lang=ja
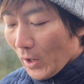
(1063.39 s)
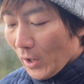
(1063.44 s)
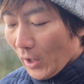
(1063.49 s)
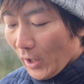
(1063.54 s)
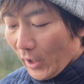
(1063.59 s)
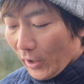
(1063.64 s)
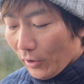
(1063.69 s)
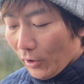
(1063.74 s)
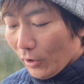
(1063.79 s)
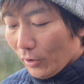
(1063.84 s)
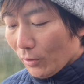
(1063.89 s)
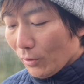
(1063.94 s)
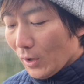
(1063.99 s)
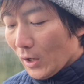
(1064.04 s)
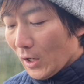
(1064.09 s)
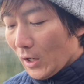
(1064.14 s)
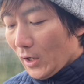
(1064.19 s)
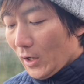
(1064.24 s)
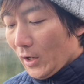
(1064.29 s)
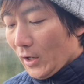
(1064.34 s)
ラケテッド
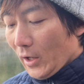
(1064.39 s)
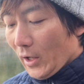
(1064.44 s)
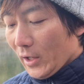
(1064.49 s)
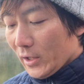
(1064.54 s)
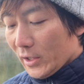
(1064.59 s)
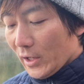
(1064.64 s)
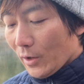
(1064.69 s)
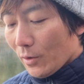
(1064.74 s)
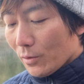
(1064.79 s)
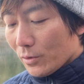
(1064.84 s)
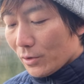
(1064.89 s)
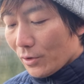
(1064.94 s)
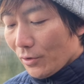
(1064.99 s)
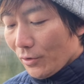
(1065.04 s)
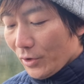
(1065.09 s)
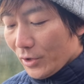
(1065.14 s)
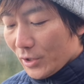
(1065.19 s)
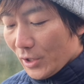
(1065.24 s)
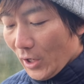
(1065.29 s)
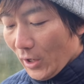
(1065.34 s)
が、え先行する
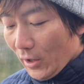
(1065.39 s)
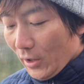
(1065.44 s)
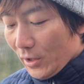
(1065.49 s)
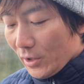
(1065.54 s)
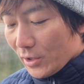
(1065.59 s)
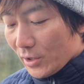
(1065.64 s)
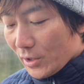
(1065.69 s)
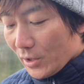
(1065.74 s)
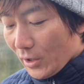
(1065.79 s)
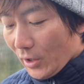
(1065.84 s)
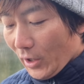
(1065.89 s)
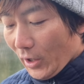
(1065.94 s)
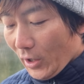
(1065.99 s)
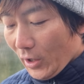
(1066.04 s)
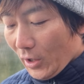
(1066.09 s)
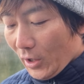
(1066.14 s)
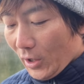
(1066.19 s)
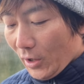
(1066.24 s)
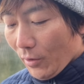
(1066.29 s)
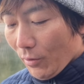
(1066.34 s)
ようにして、しっかり
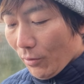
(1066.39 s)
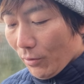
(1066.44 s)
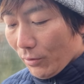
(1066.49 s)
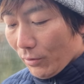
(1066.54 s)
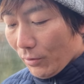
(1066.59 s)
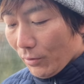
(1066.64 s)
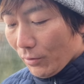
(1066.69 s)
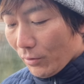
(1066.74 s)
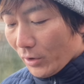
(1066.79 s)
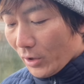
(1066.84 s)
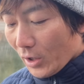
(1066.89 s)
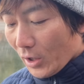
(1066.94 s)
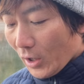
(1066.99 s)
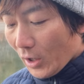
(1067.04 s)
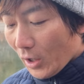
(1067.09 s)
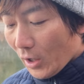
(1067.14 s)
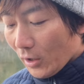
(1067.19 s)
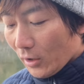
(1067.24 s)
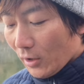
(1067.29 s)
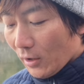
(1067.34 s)
基本の木
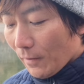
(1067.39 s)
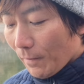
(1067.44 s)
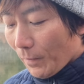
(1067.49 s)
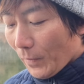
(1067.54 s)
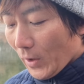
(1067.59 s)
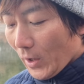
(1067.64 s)
からあた、